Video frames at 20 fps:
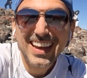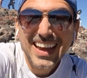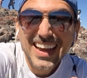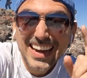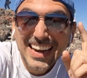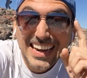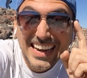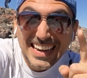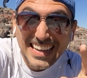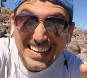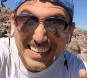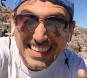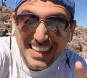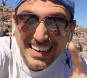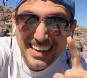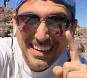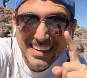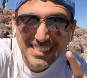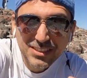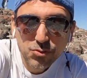El
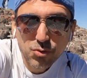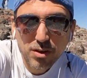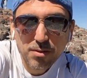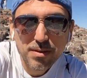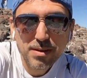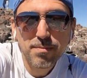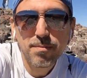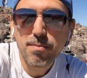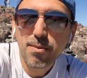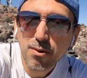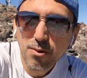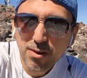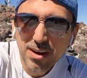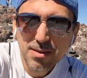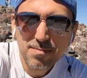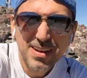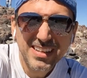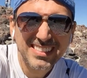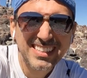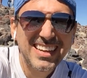líder resuelve
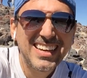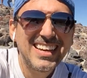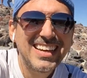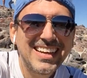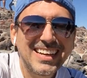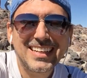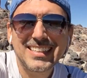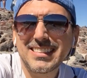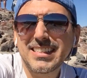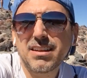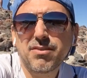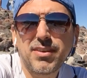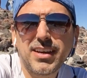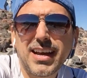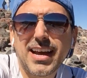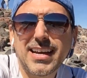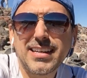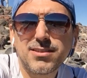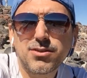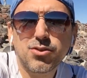problemas. ¿Qué
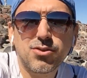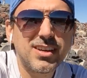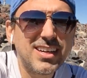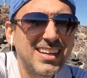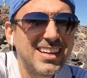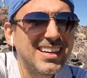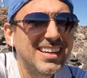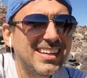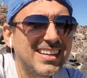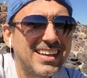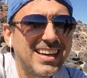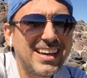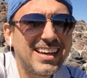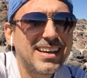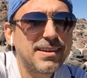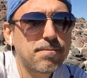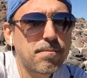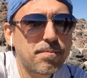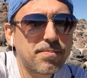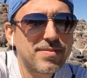significa esto?
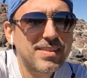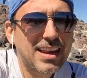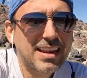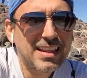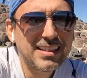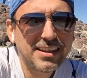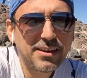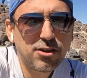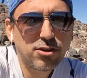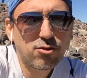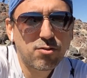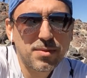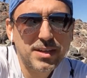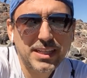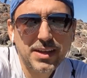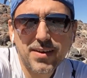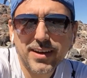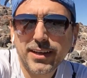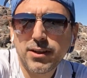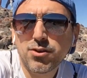Que Randy nos
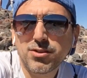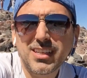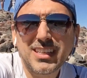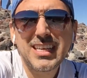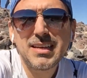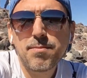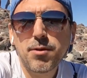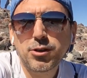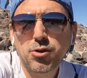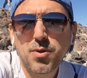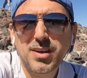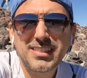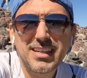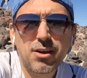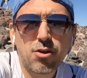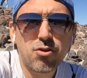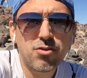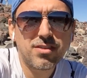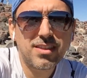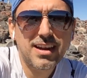comentaba que en los equipos tú vas a
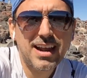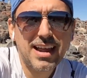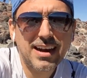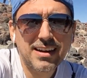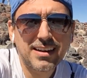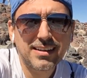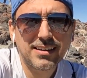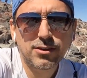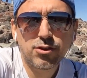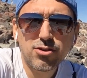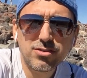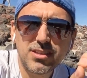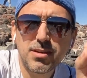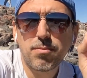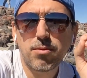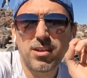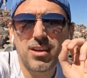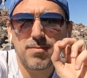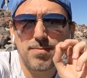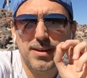encontrar dos
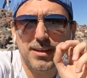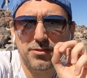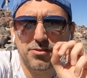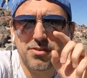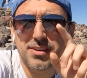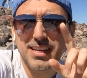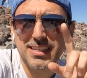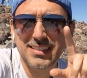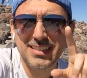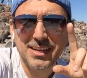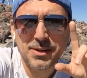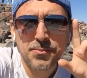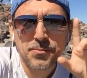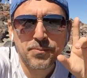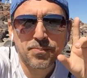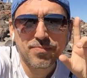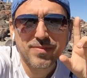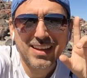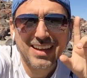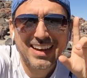tipos de personas.
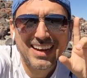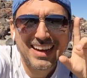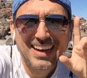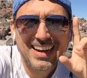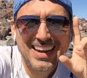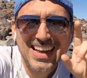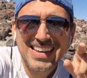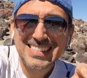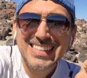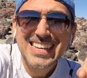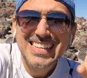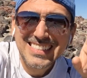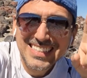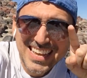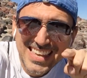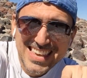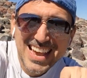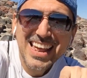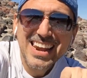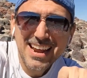Las que
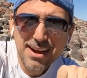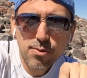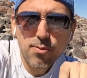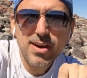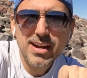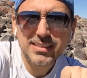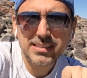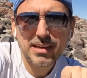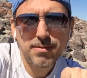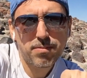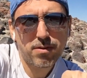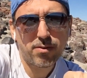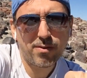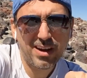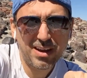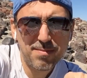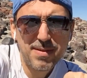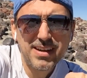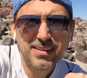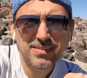señalan cuál es el
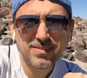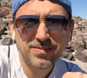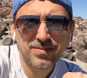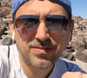problema